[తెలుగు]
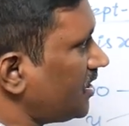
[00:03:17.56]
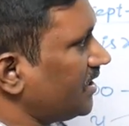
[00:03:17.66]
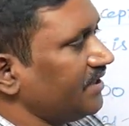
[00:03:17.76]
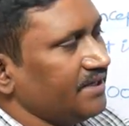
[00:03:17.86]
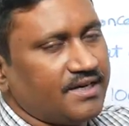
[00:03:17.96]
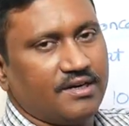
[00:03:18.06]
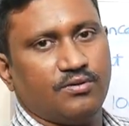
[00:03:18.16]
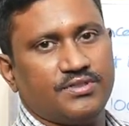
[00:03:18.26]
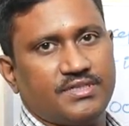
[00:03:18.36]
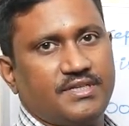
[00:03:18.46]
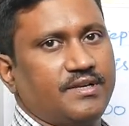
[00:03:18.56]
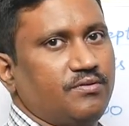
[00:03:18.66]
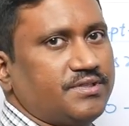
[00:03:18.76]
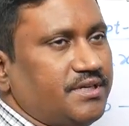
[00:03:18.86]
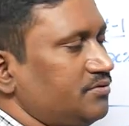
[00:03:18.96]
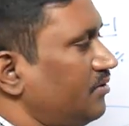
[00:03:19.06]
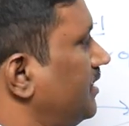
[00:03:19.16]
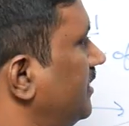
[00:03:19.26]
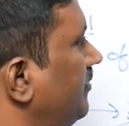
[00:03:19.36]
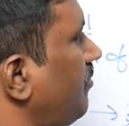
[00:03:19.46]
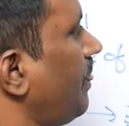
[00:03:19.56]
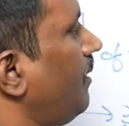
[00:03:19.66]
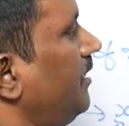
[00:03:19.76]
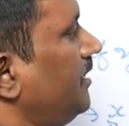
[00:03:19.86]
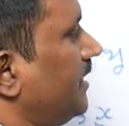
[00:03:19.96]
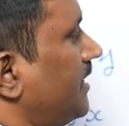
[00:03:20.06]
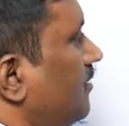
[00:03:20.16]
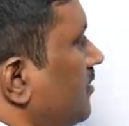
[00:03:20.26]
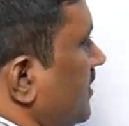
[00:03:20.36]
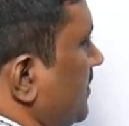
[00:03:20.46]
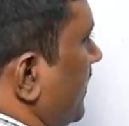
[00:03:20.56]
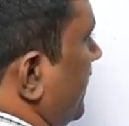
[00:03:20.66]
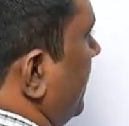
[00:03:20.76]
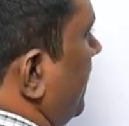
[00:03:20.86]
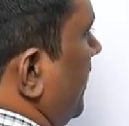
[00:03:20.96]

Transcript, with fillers: అదే ఇక్కడికి వచ్చేసరికి ఒకసారి చూడండి ఇక్కడికి వచ్చేసరికి